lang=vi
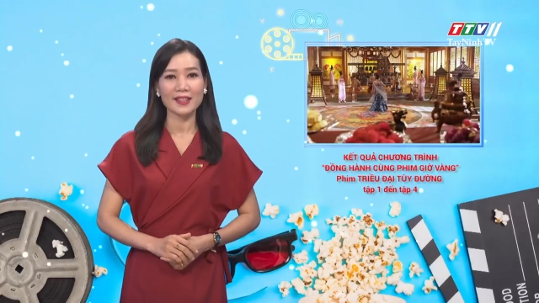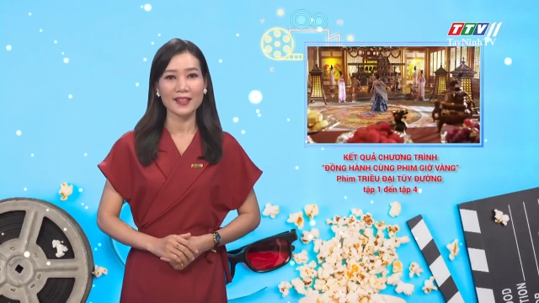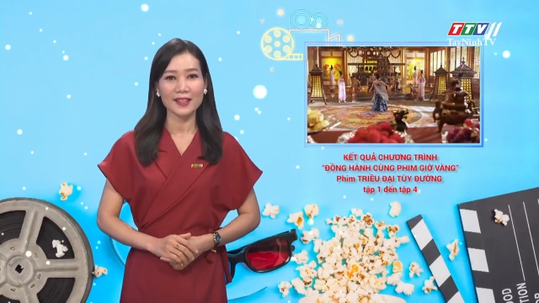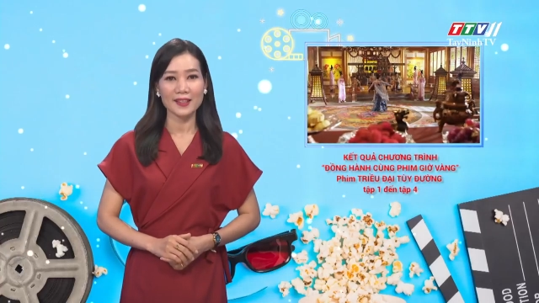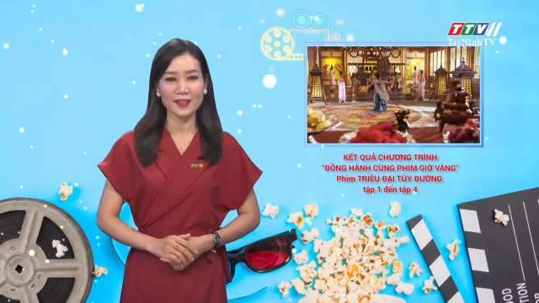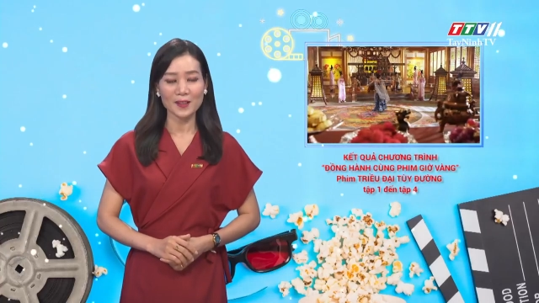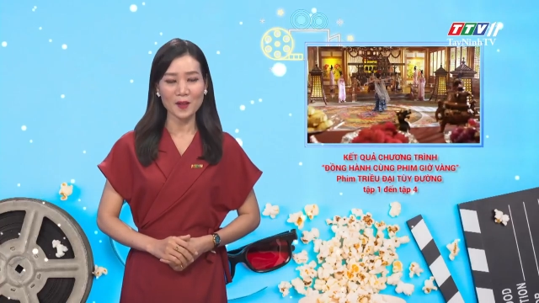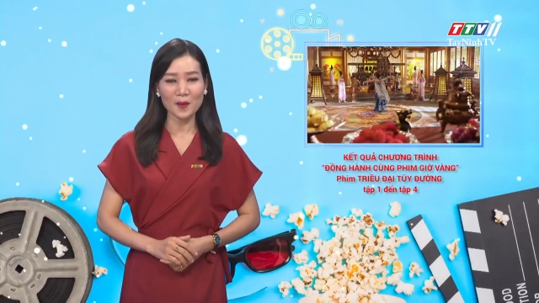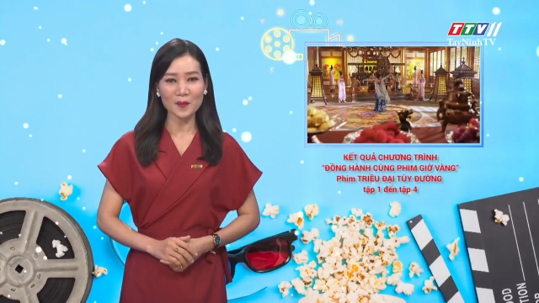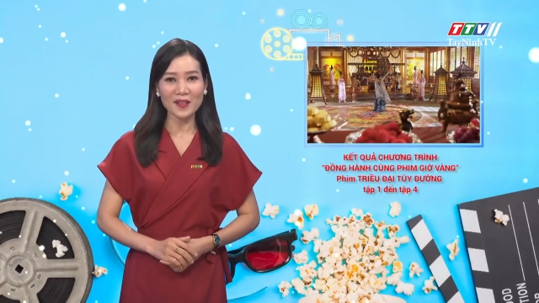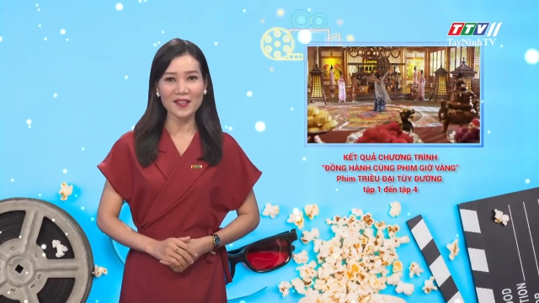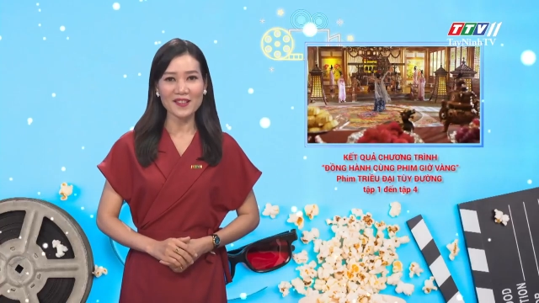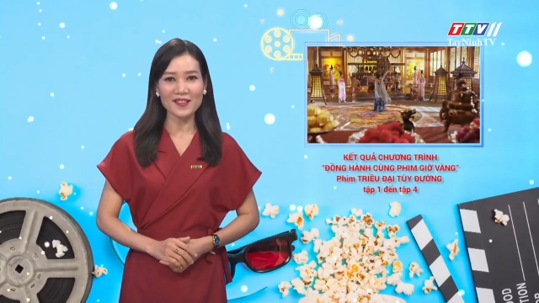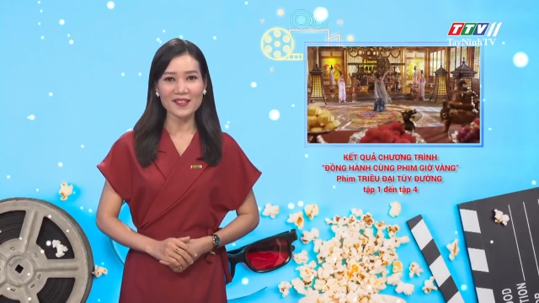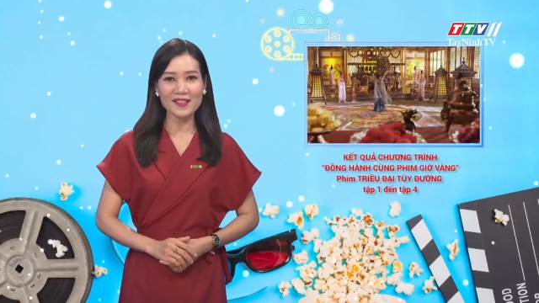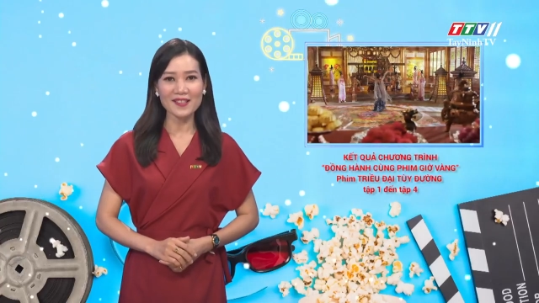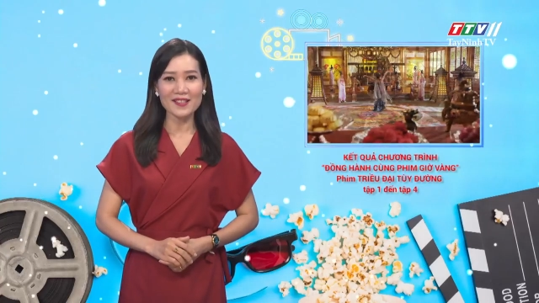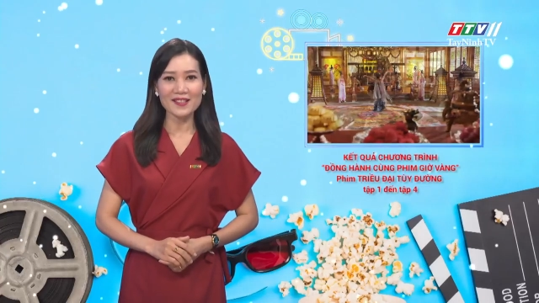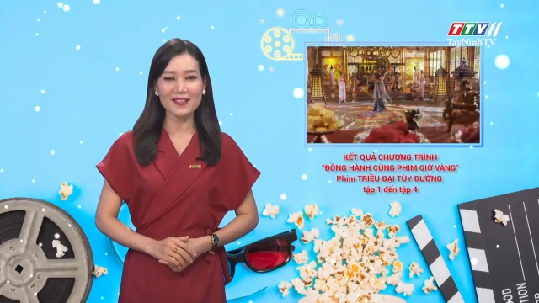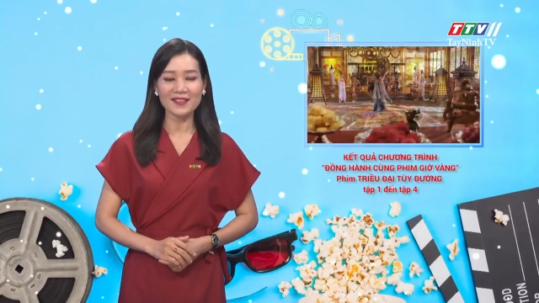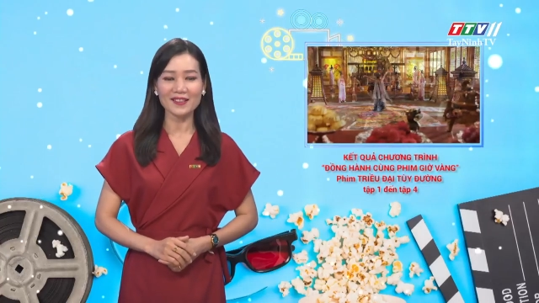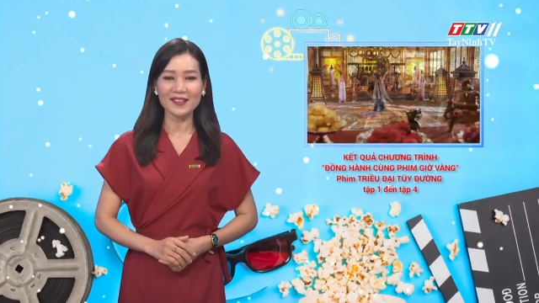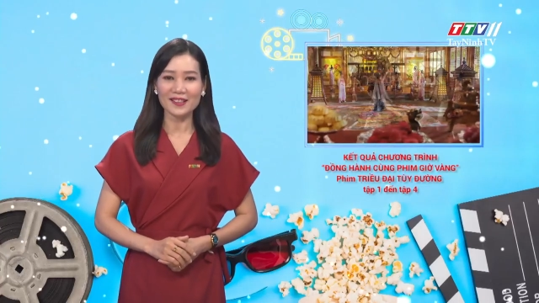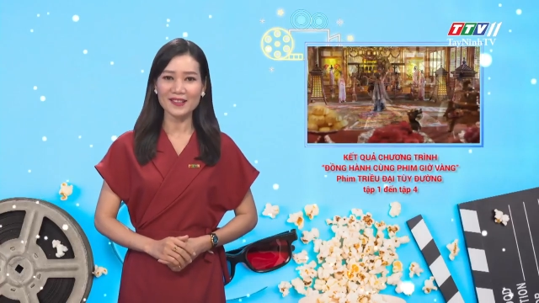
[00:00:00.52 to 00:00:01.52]
Ngọc Thần xin
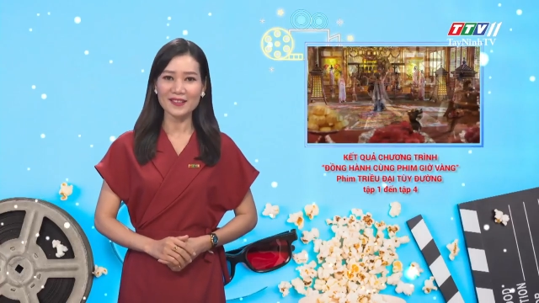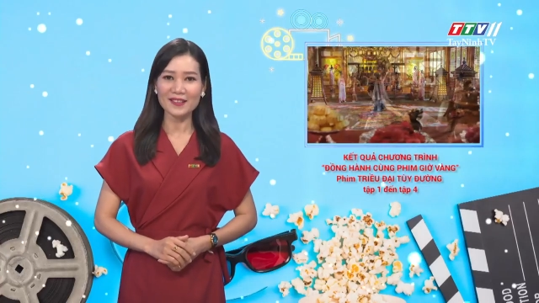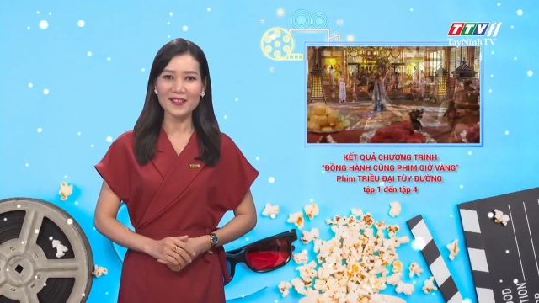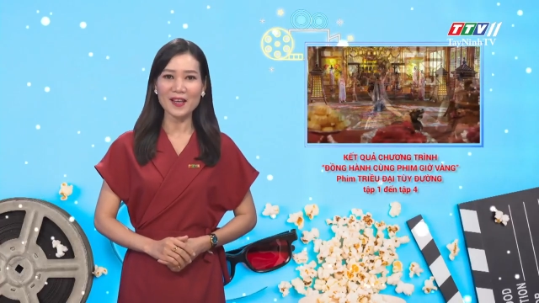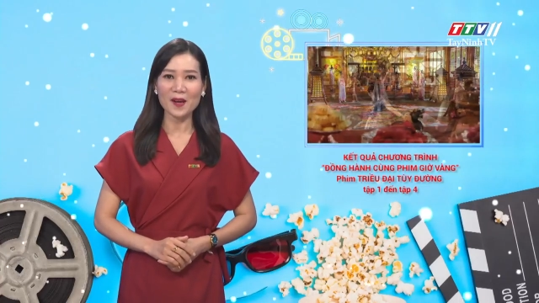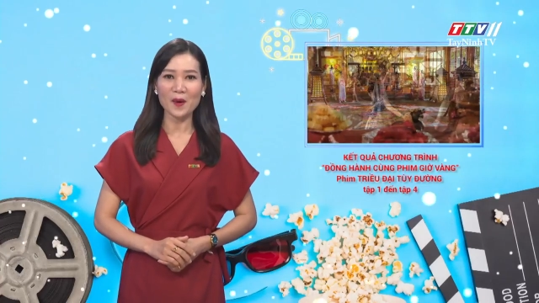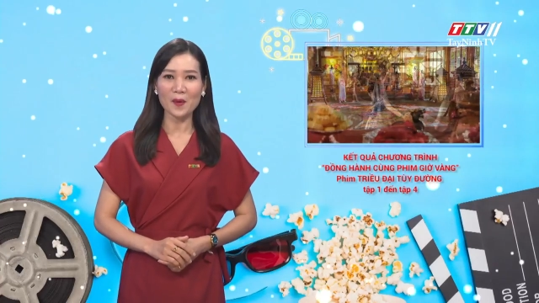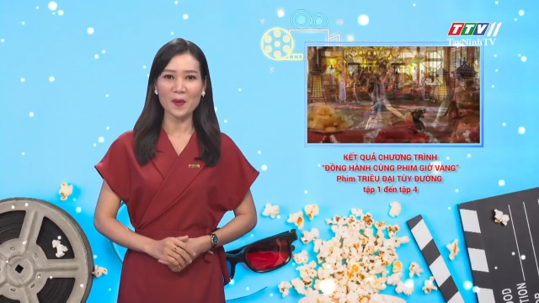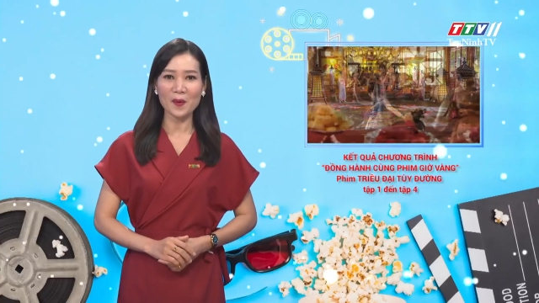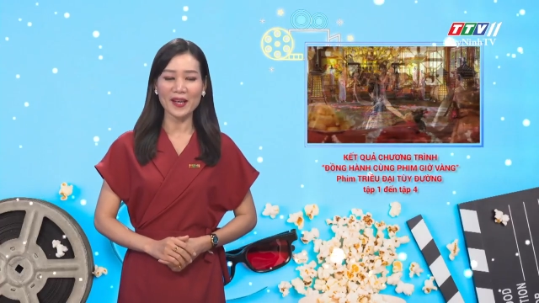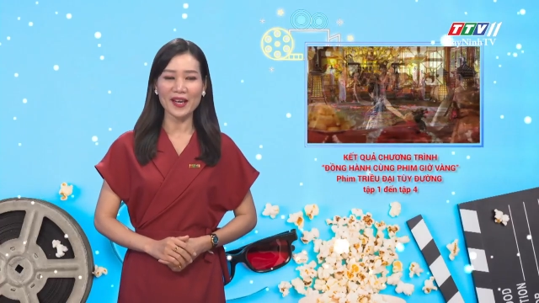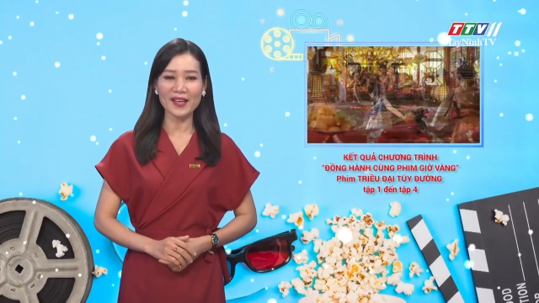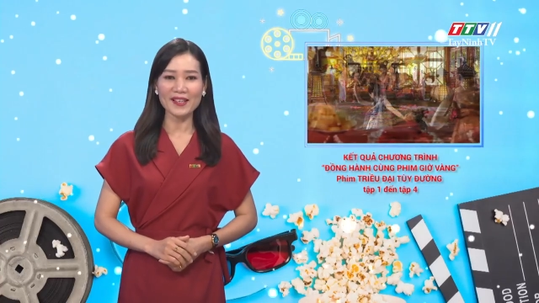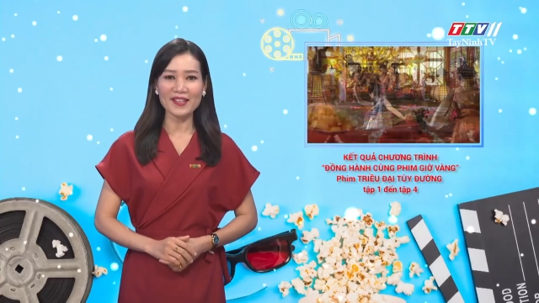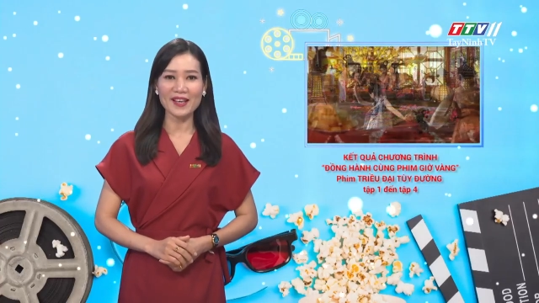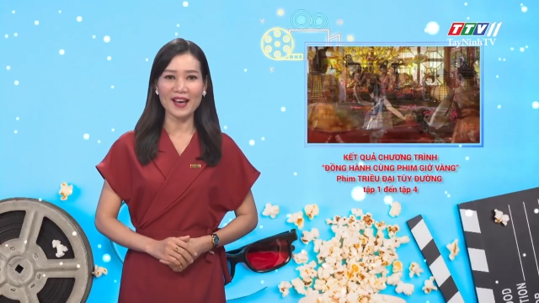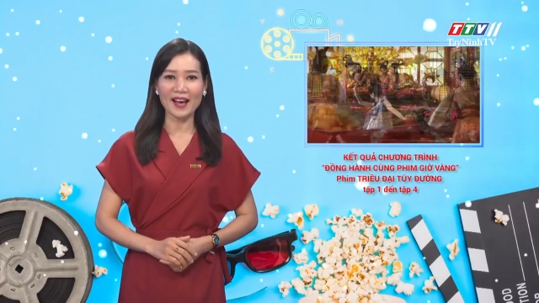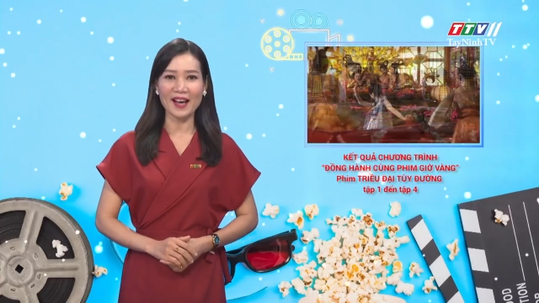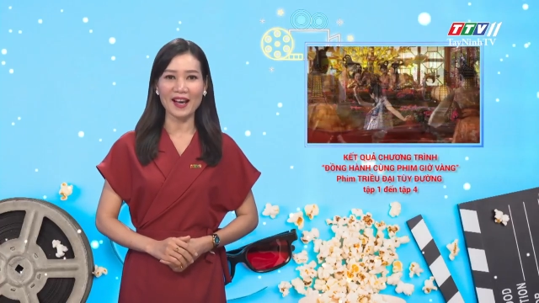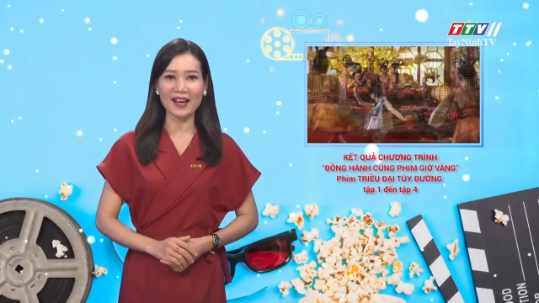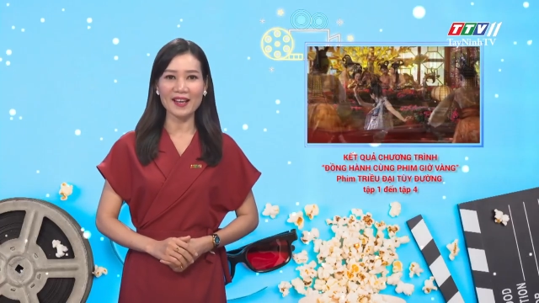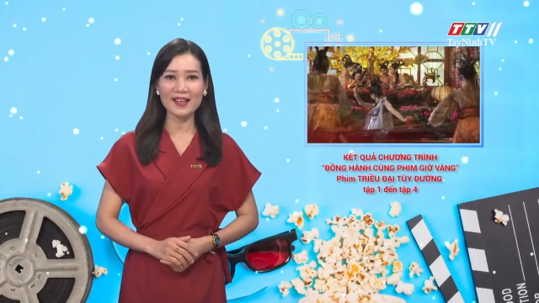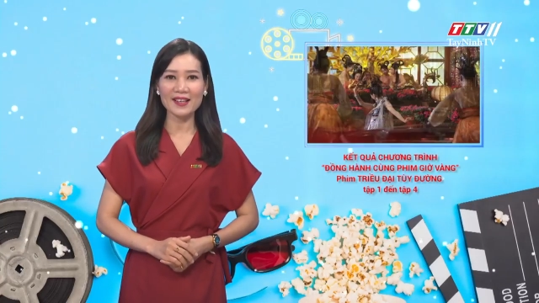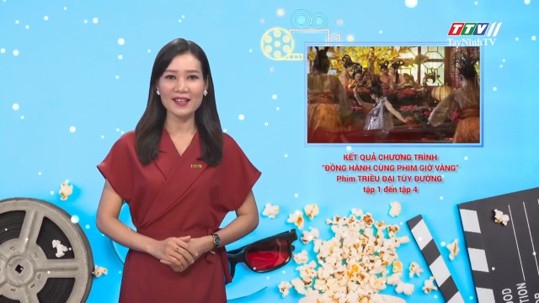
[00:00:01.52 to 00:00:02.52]
được kính chào quý khán
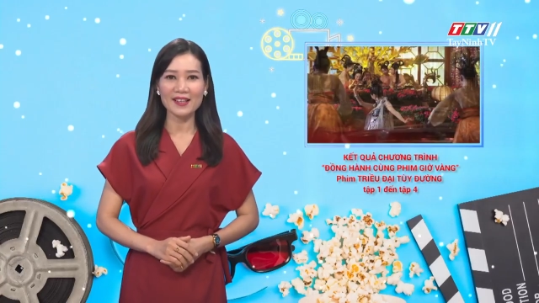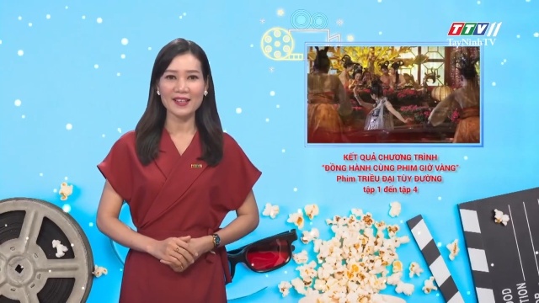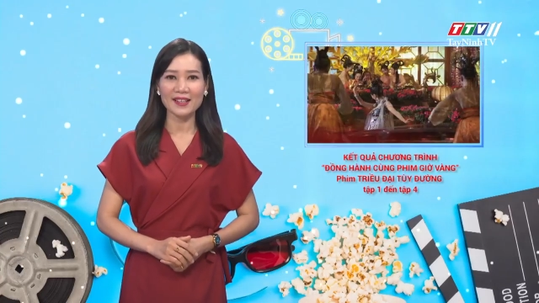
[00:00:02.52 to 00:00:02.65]
giả.